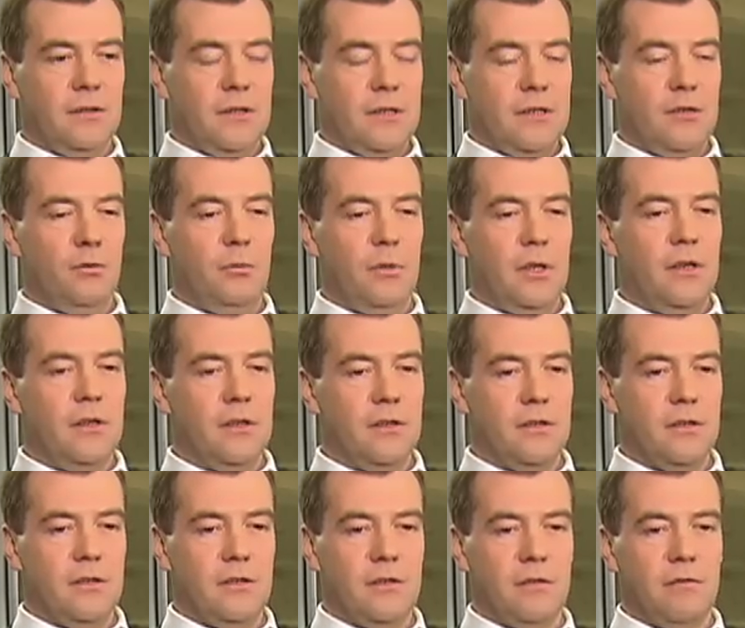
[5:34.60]
А, если у
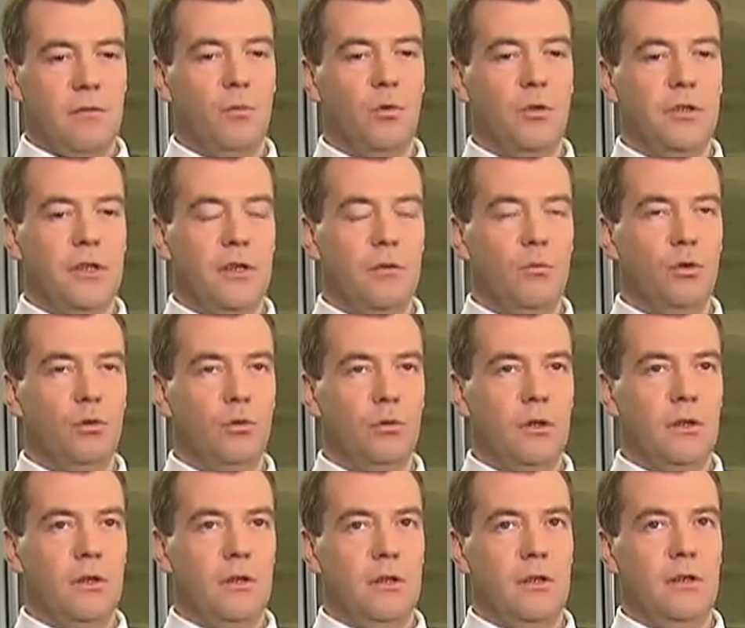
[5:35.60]
меня есть свободная
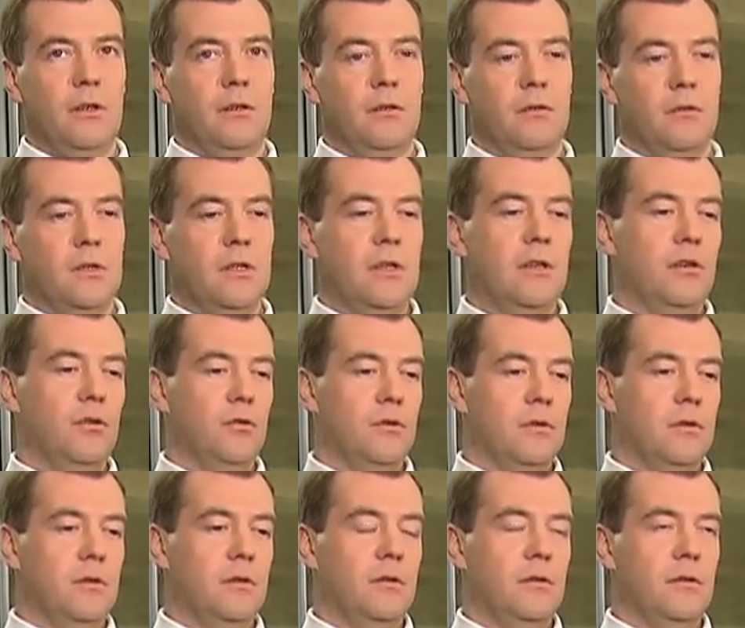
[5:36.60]
минутка, я
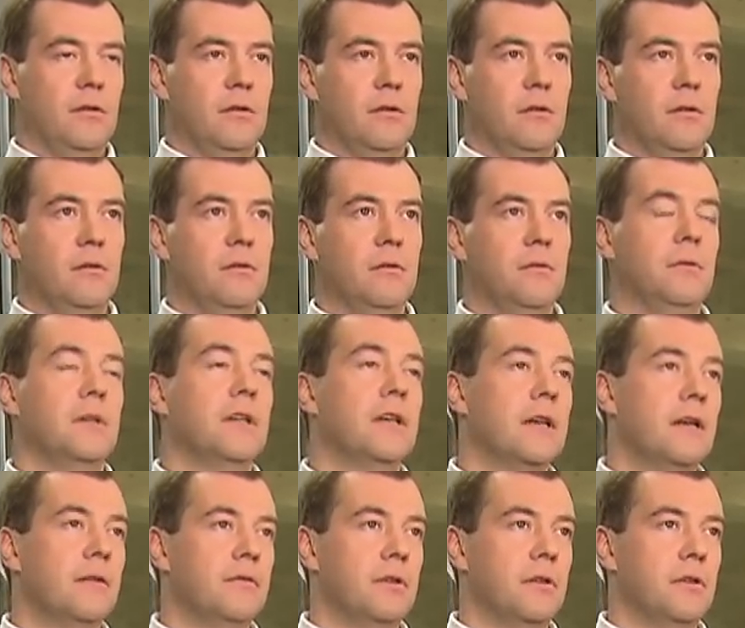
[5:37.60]
стараюсь э,
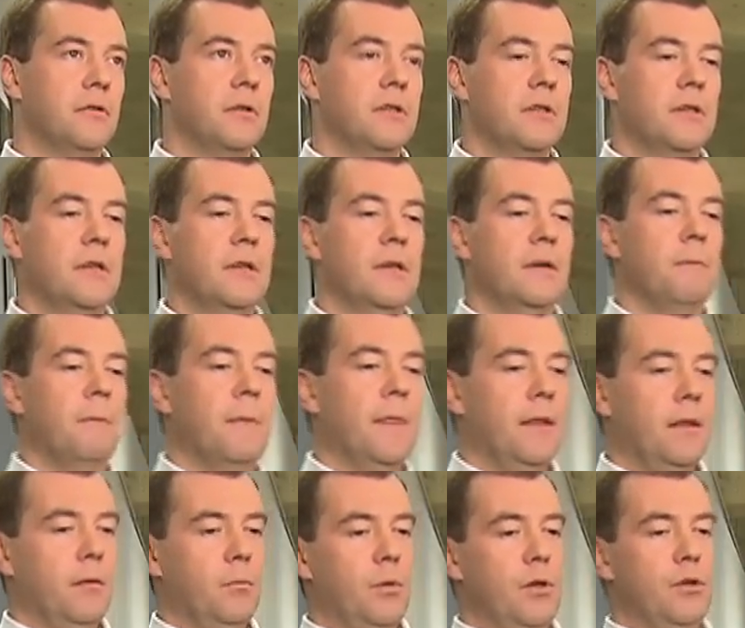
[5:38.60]
фотографировать.
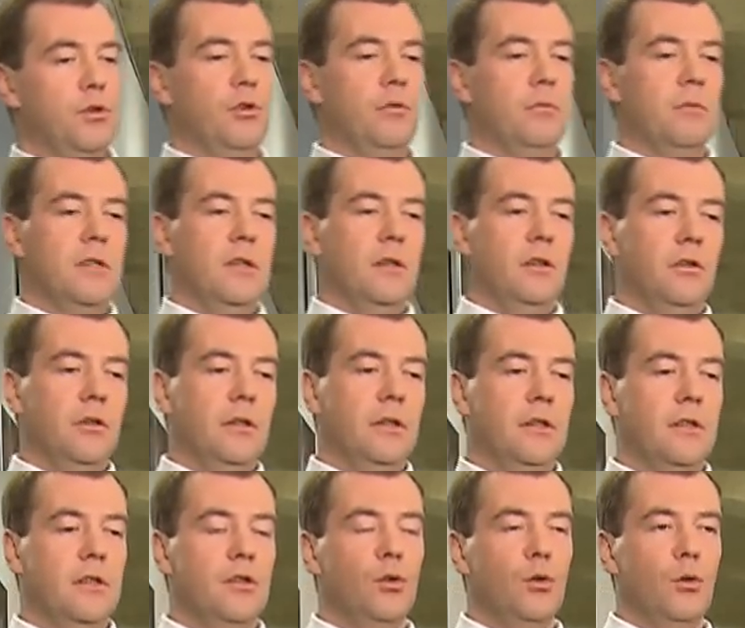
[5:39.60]
Причем
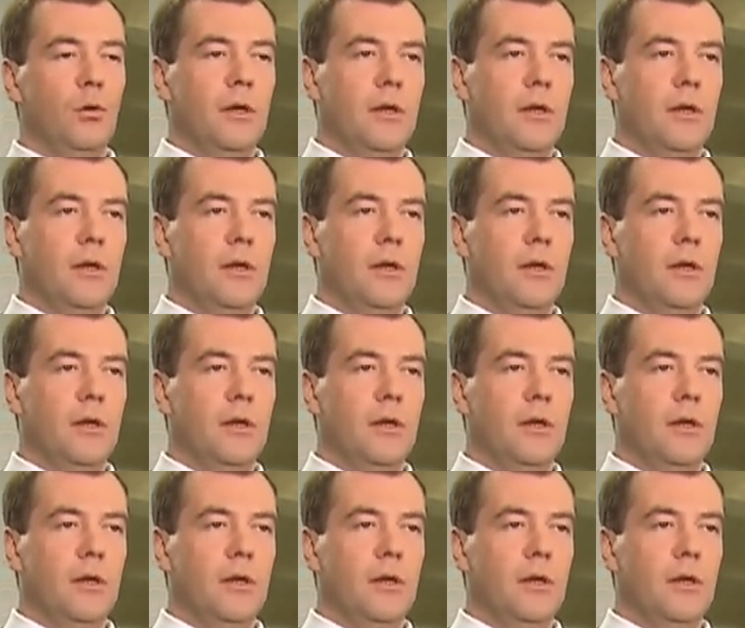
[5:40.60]
делаю это